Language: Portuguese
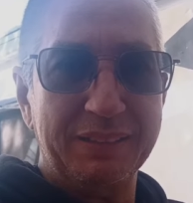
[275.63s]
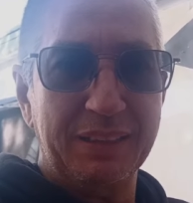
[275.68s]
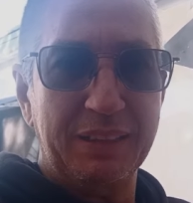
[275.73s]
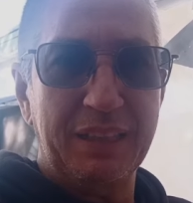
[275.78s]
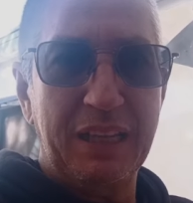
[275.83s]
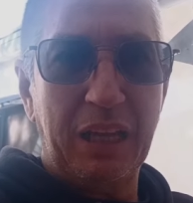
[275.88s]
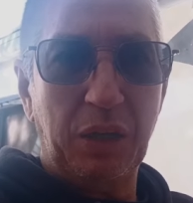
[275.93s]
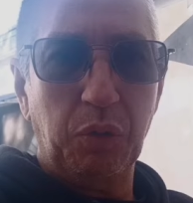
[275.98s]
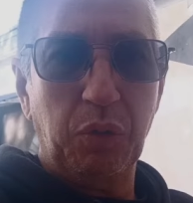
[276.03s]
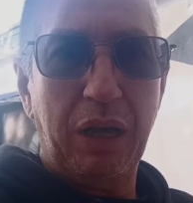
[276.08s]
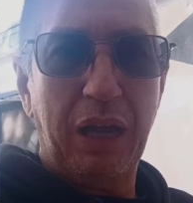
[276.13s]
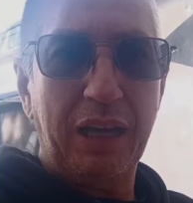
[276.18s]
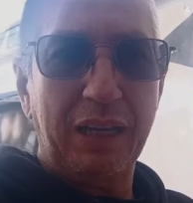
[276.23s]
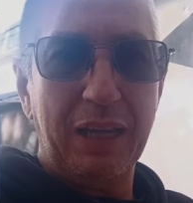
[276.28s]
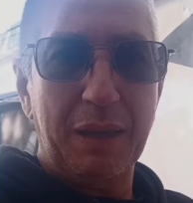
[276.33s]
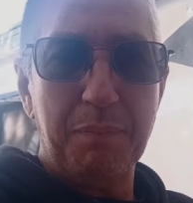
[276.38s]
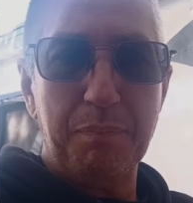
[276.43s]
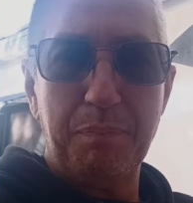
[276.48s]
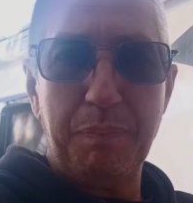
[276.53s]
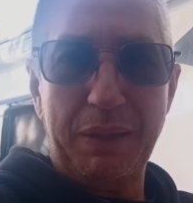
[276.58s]
em alugar, quem
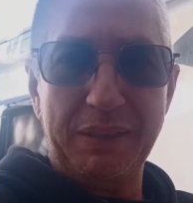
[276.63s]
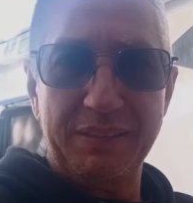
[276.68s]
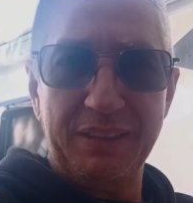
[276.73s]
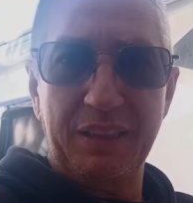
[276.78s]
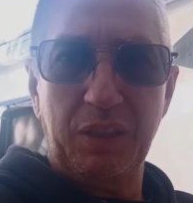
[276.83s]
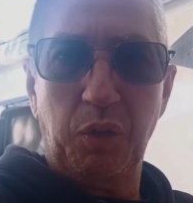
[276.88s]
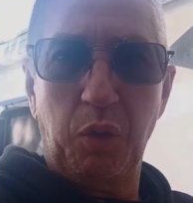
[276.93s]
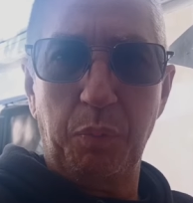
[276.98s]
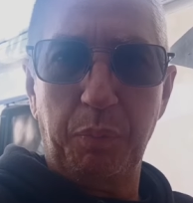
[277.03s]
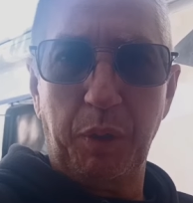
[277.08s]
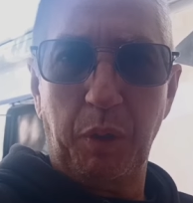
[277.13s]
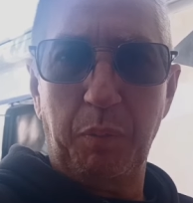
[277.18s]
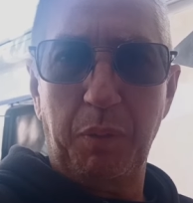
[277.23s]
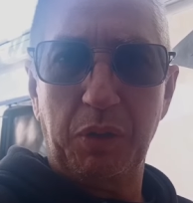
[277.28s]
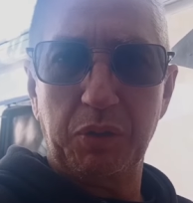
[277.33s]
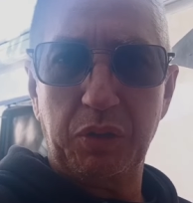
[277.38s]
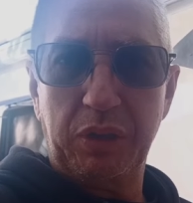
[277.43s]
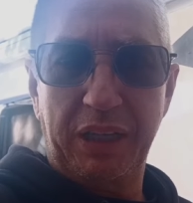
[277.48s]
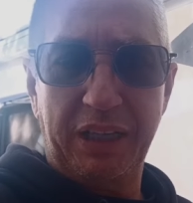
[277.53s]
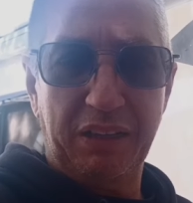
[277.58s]
pensando em comprar uma
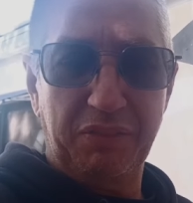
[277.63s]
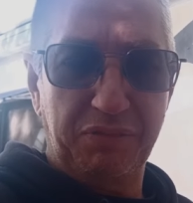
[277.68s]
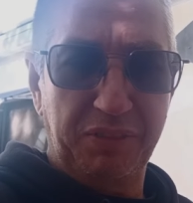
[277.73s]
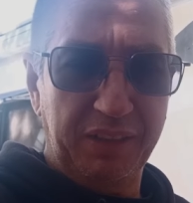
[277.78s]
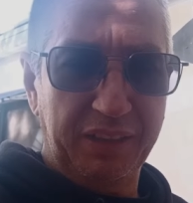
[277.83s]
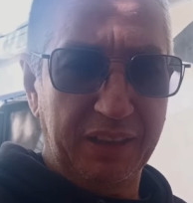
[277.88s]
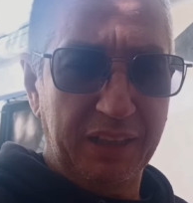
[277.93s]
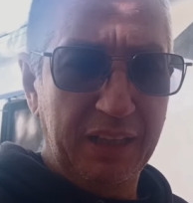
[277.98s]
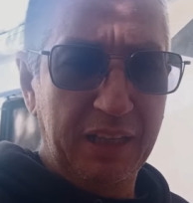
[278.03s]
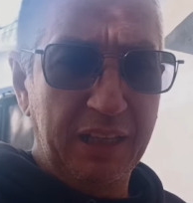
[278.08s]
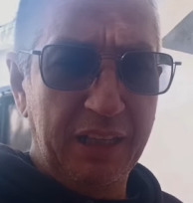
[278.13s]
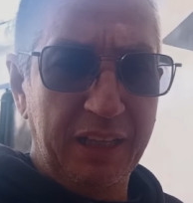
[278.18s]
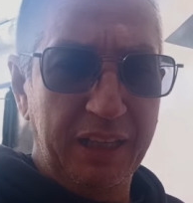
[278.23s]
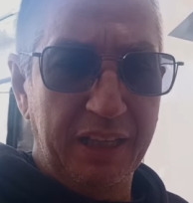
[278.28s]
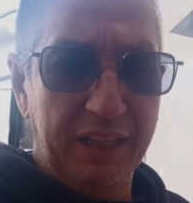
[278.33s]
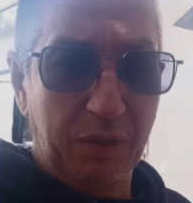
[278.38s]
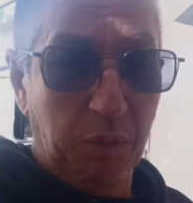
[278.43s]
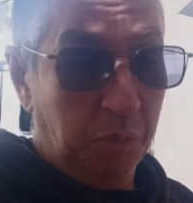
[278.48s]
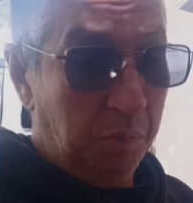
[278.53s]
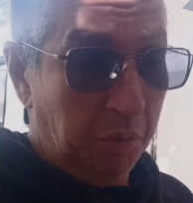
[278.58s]
autocaravana,
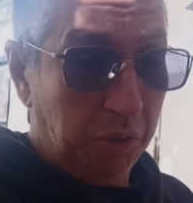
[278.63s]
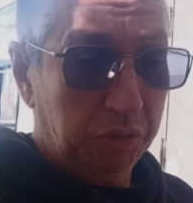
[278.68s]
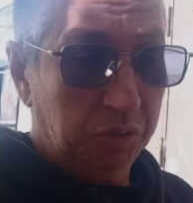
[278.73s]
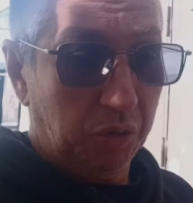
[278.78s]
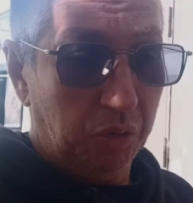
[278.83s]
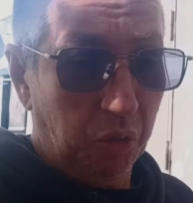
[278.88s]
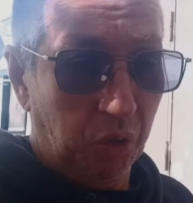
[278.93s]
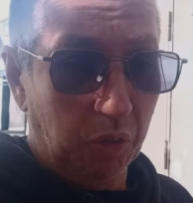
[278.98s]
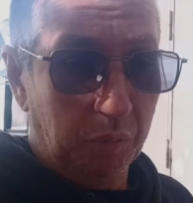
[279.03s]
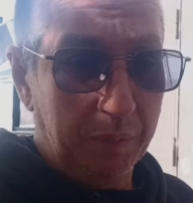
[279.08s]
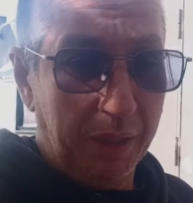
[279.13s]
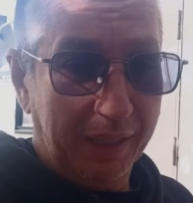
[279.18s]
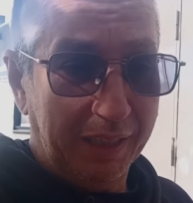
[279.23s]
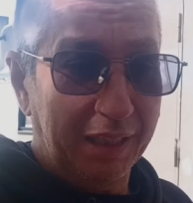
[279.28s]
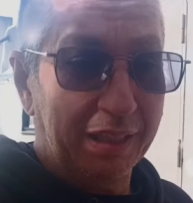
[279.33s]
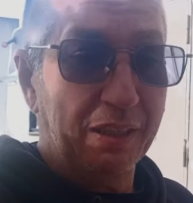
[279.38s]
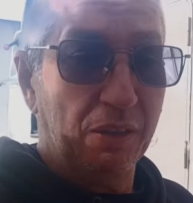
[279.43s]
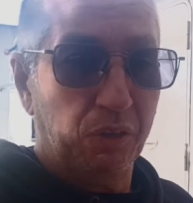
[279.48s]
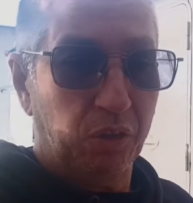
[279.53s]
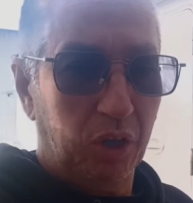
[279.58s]
um motorhome aqui na
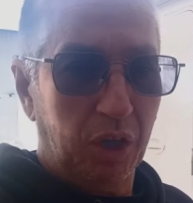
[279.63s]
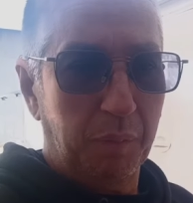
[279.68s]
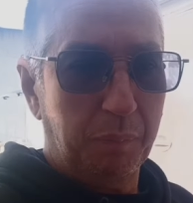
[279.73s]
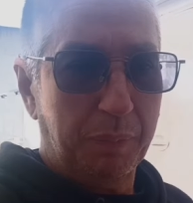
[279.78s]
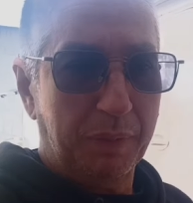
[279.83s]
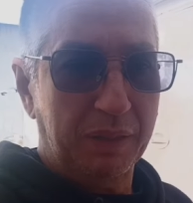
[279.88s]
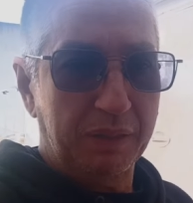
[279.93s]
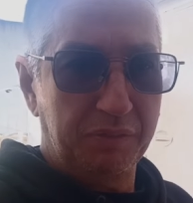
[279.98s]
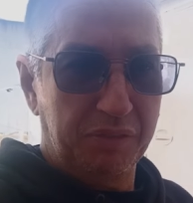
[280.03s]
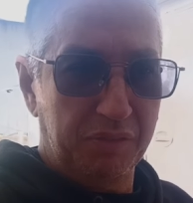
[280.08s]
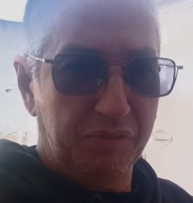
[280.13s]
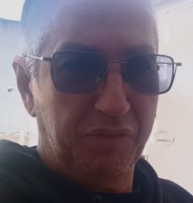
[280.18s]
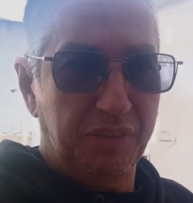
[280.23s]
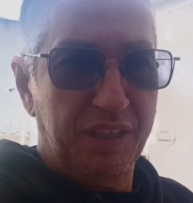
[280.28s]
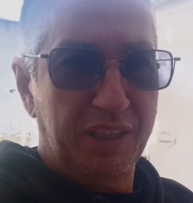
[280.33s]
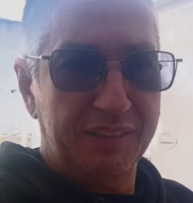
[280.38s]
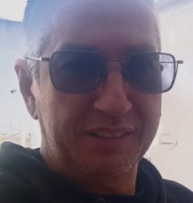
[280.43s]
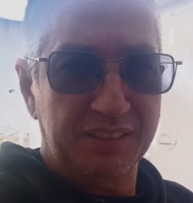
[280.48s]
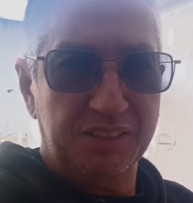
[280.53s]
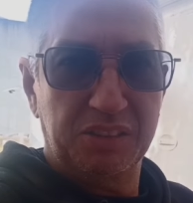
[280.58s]
Europa, viver
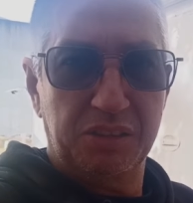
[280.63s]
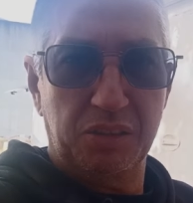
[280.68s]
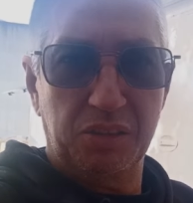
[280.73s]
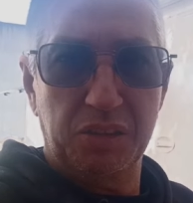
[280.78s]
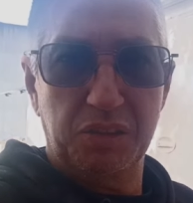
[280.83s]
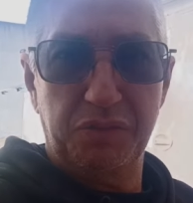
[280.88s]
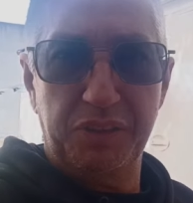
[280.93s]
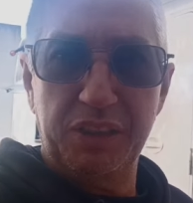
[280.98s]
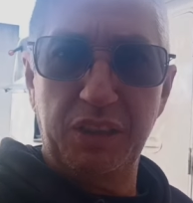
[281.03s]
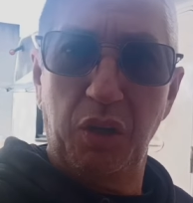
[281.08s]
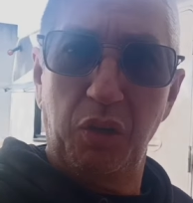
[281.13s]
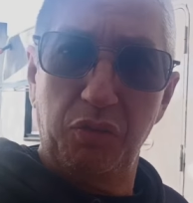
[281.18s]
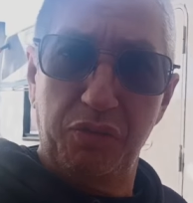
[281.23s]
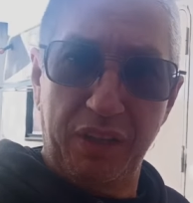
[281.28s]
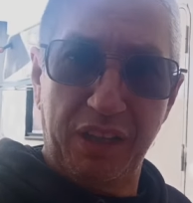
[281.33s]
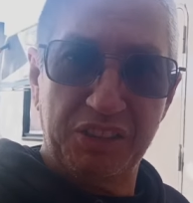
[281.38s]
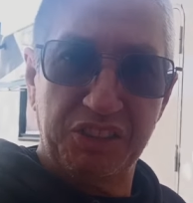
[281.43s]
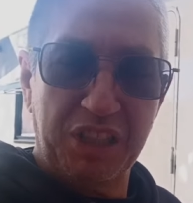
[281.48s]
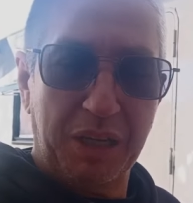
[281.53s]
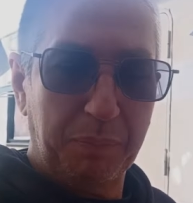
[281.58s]
esse estilo de vida ou
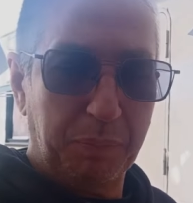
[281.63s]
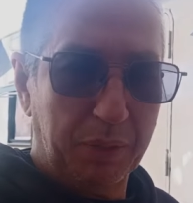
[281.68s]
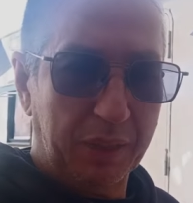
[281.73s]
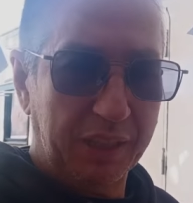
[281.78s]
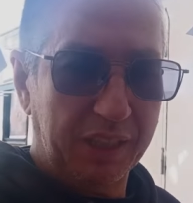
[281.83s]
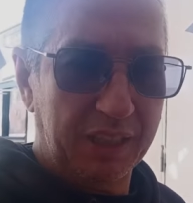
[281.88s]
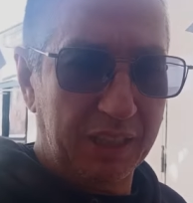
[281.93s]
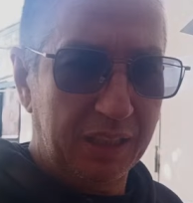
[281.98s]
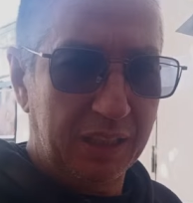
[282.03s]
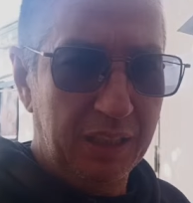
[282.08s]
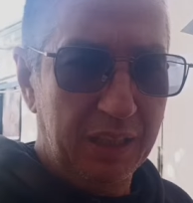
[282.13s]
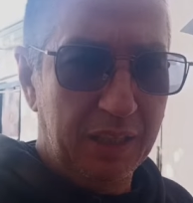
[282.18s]
viajar por aqui,